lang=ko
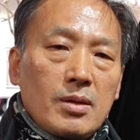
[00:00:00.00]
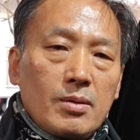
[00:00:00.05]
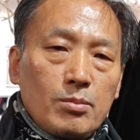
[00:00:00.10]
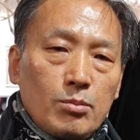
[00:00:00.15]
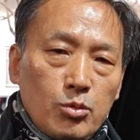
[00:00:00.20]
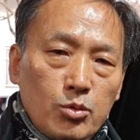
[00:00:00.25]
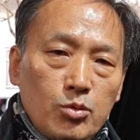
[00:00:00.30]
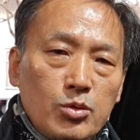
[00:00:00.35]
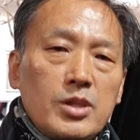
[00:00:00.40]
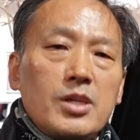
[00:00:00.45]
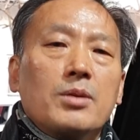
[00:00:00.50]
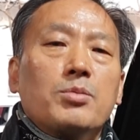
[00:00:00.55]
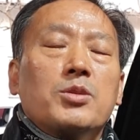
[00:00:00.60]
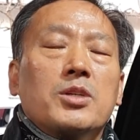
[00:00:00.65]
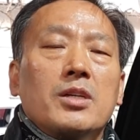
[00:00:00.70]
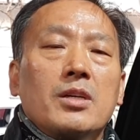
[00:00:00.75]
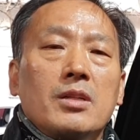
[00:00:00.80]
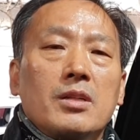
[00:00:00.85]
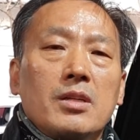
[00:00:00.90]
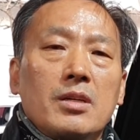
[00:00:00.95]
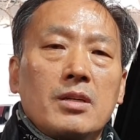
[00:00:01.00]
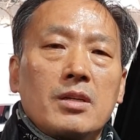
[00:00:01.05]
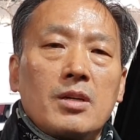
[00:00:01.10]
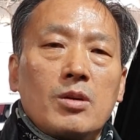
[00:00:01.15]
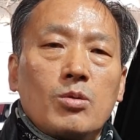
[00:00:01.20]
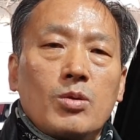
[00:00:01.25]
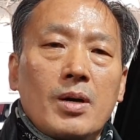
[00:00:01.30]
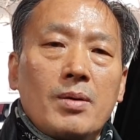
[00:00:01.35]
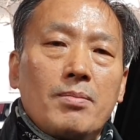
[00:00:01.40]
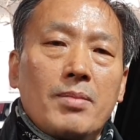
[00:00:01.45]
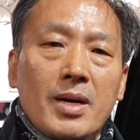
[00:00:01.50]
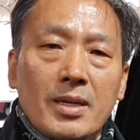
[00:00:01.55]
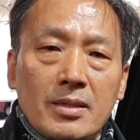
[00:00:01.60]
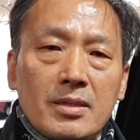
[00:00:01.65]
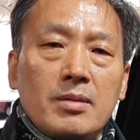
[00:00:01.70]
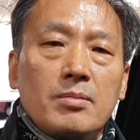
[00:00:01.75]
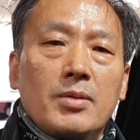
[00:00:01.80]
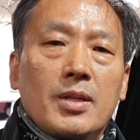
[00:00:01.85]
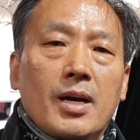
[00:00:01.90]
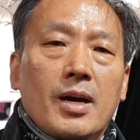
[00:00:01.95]
무리 없이 뛴 경우가
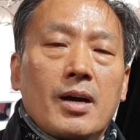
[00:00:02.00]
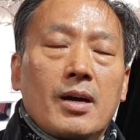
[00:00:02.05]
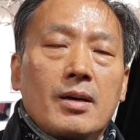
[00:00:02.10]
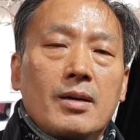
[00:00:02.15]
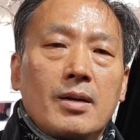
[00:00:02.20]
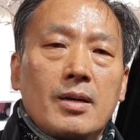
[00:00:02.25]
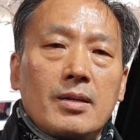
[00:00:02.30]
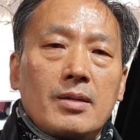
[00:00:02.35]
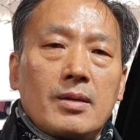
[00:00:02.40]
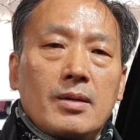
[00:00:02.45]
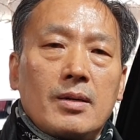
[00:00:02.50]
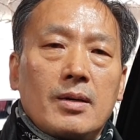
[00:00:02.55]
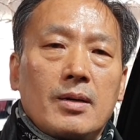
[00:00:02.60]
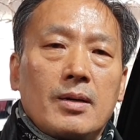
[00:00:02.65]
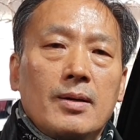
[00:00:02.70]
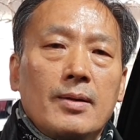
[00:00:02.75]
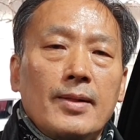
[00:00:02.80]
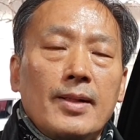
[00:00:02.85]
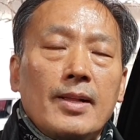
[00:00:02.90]
많습니다 그래서